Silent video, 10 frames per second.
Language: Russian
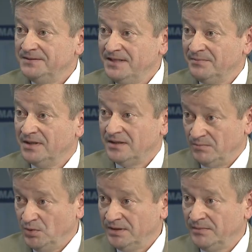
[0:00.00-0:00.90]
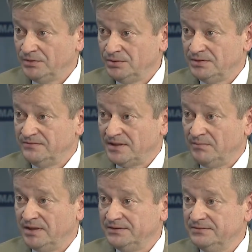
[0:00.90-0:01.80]
тем гормонам, которые
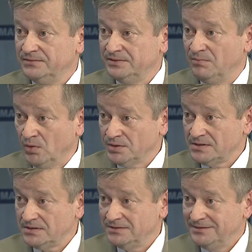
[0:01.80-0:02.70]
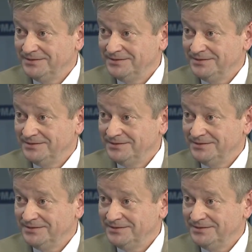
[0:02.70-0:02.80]
вырабатывают мозг